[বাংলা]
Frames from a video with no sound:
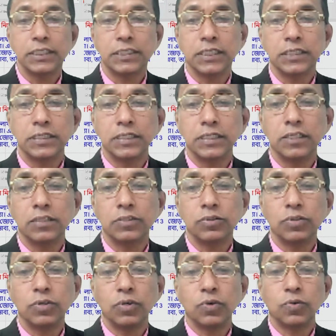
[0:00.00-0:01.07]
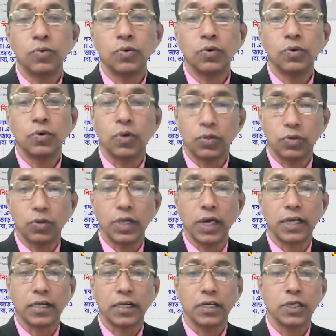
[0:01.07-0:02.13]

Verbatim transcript: সেই সিদ্ধান্তটি হল কোনো ঘটনার